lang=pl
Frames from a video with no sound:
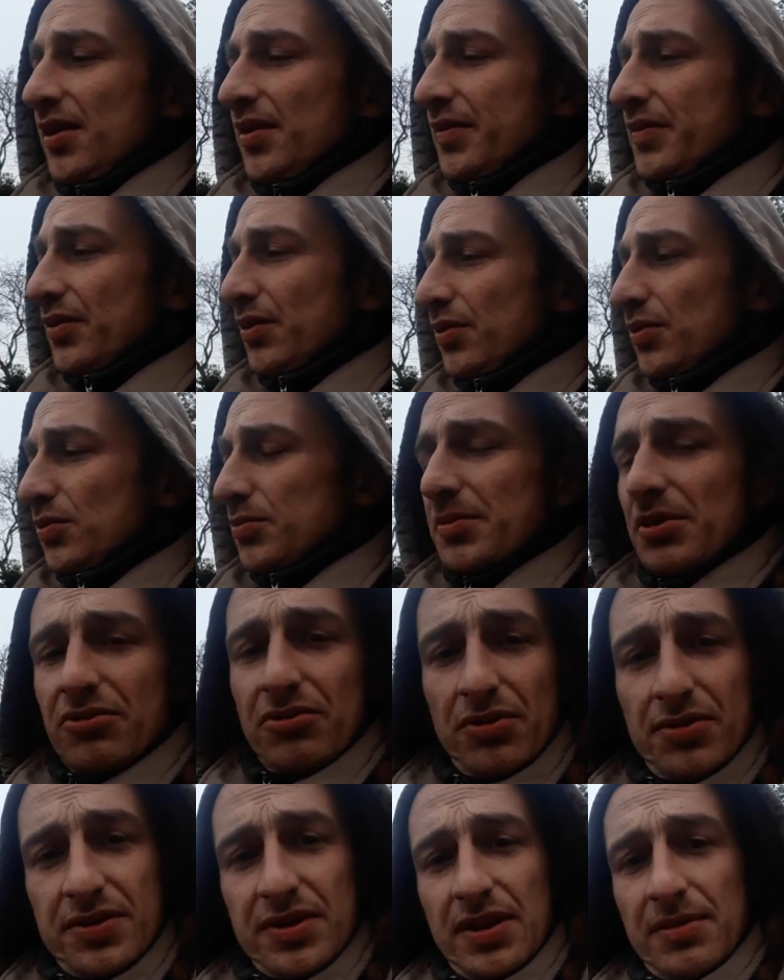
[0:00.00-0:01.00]
W ciągu
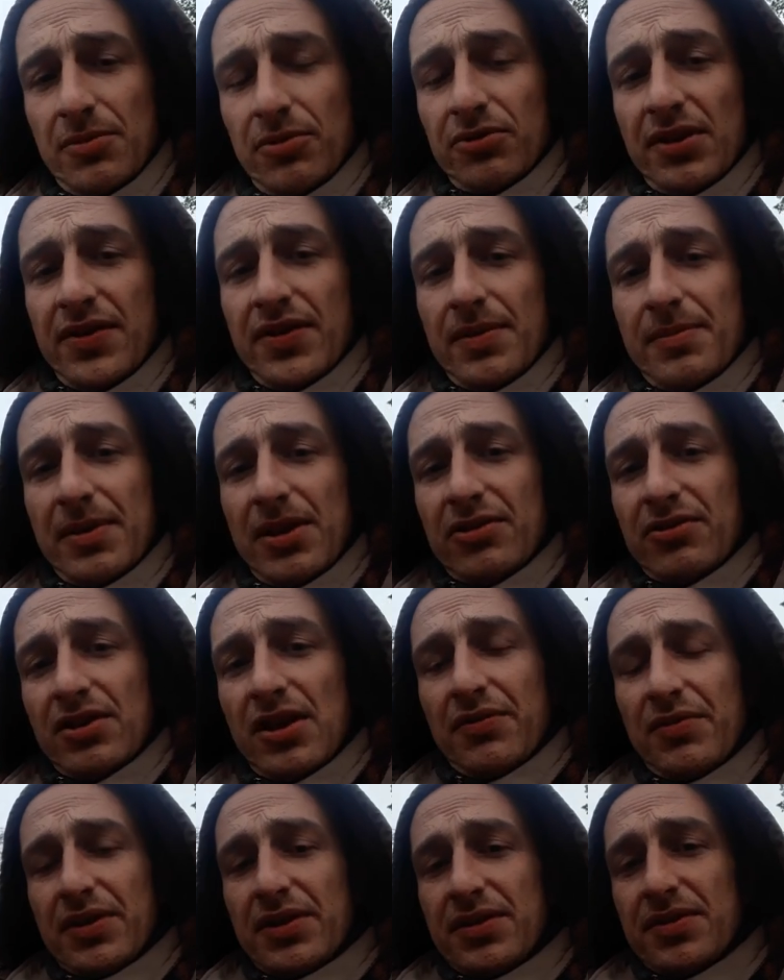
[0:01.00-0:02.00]
miesiąca można zebrać
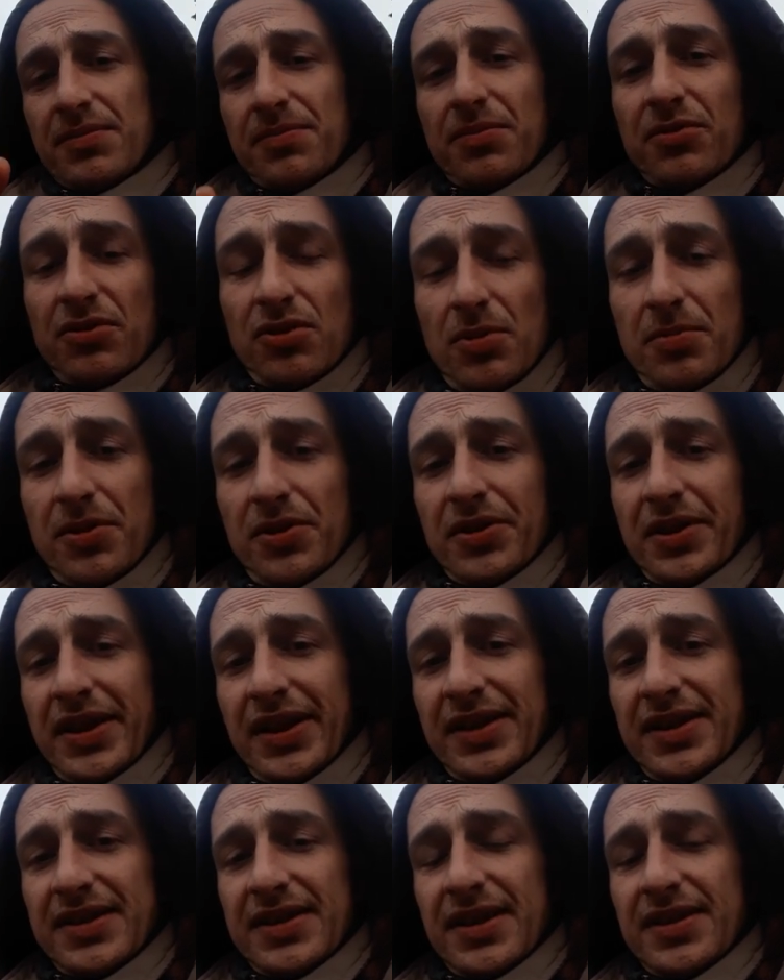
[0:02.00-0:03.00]
nawet przy dobrej
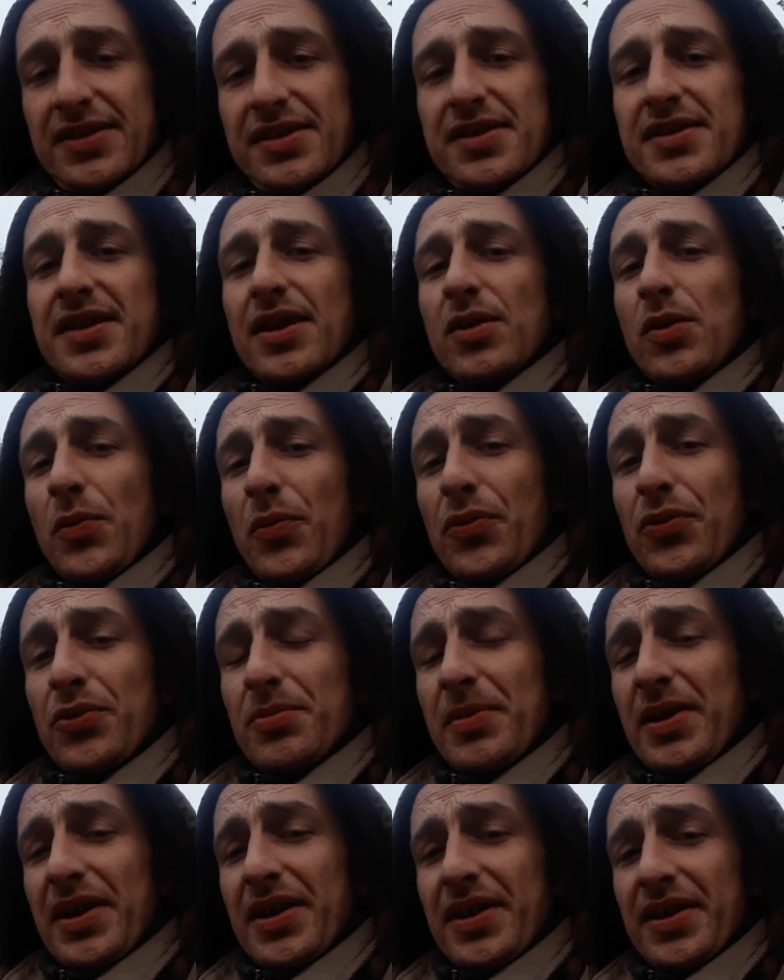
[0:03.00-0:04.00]
organizacji całą
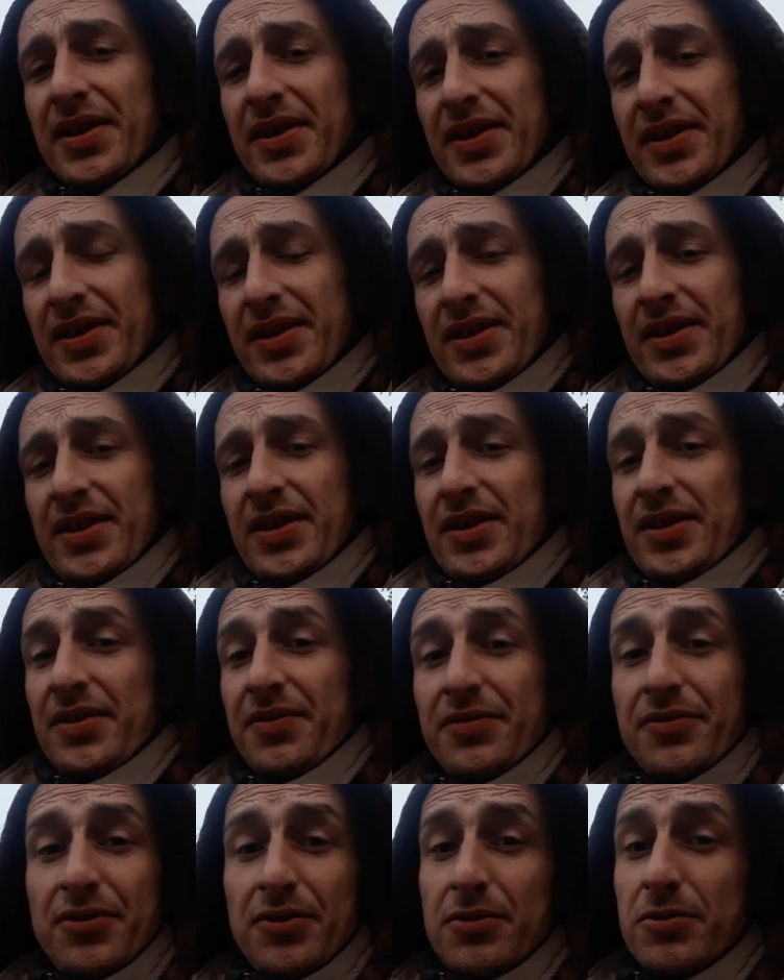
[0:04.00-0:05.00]
sumę
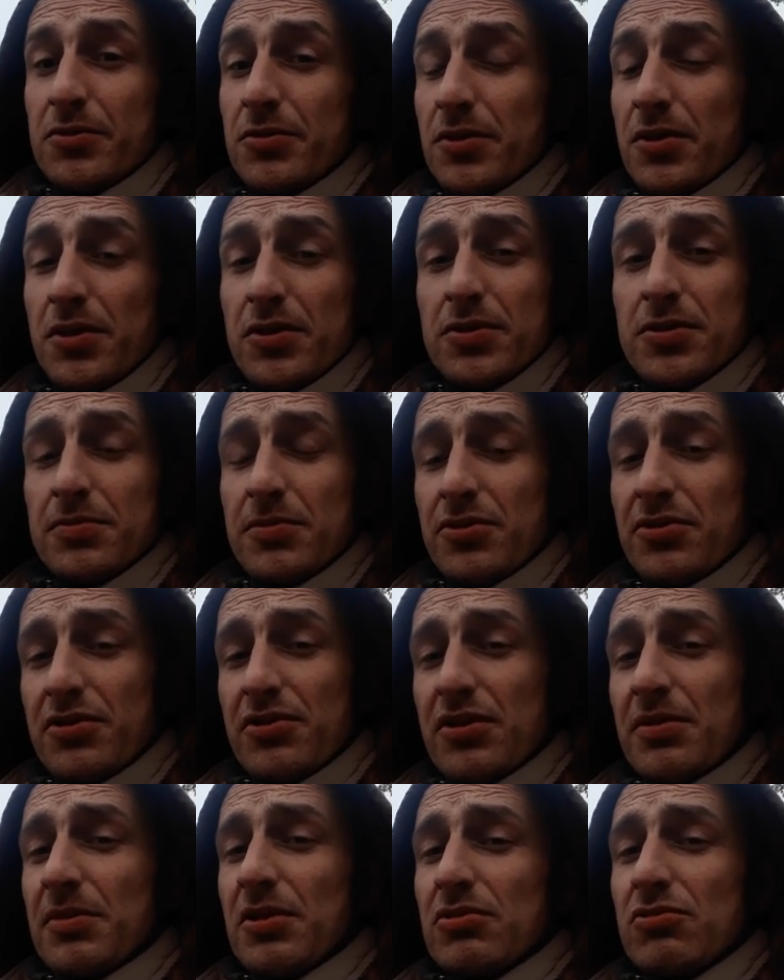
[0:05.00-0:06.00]
w ciągu roku
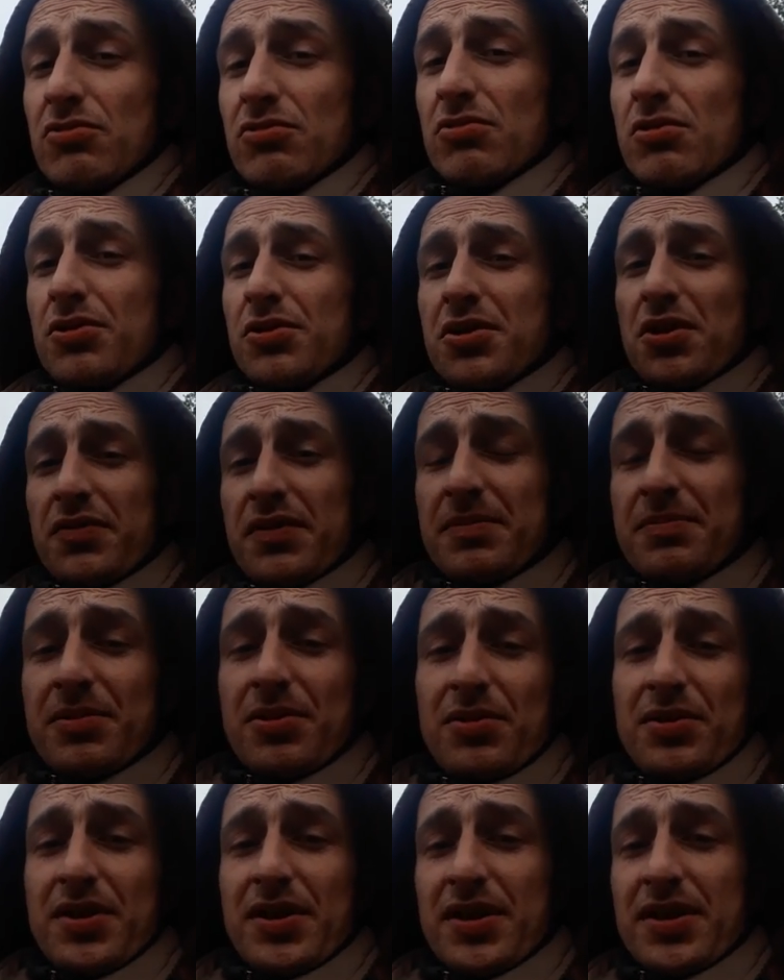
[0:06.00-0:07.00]
możecie mieć już gotowy
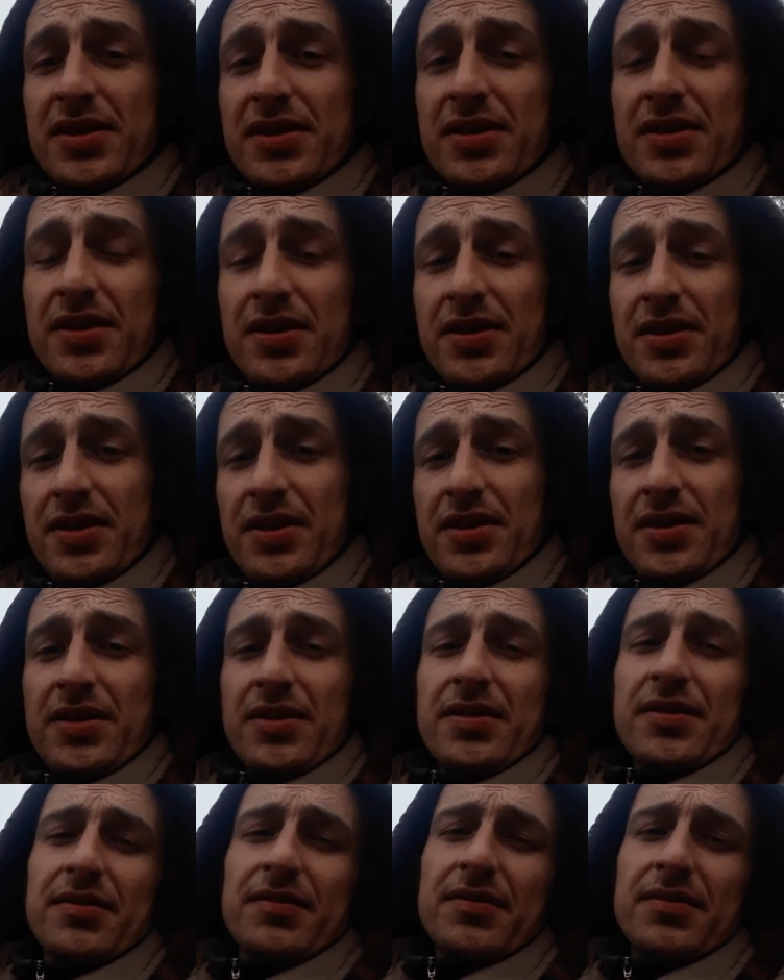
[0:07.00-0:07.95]
projekt, e,